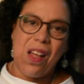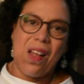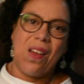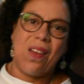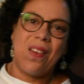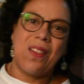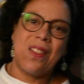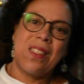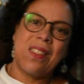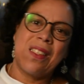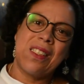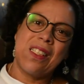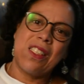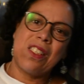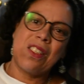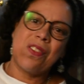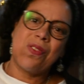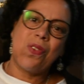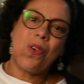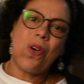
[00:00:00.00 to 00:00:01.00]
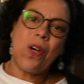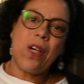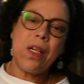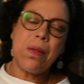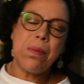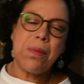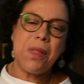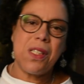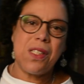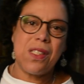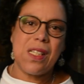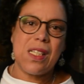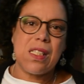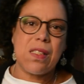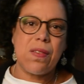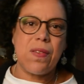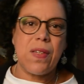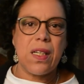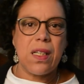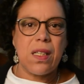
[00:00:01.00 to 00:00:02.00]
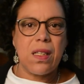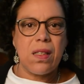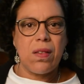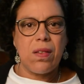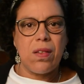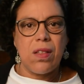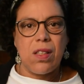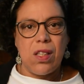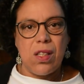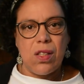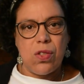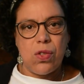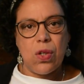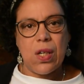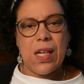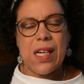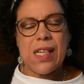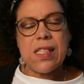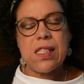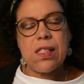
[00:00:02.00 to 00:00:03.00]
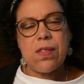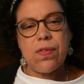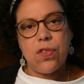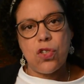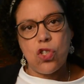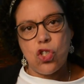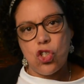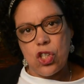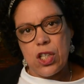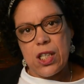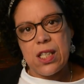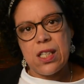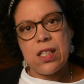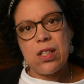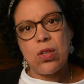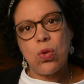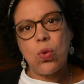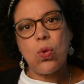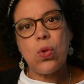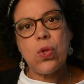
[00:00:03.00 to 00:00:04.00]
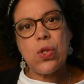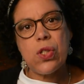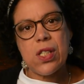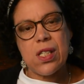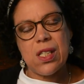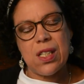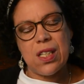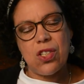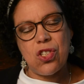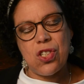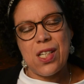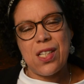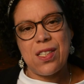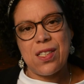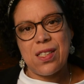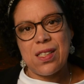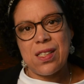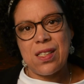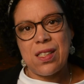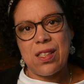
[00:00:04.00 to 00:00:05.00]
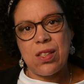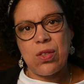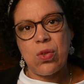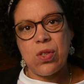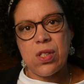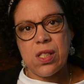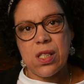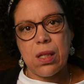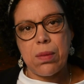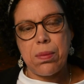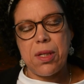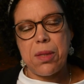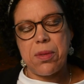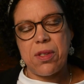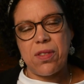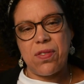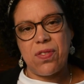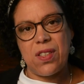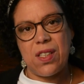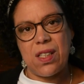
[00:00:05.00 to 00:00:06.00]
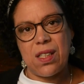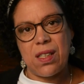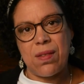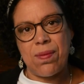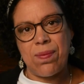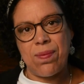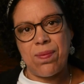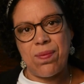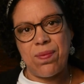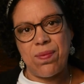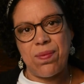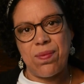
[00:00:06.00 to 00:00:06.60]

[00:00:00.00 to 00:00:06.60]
Und ich freue mich, dass wir so ganz verschiedene Ostergeschichten in unserer Bibel finden.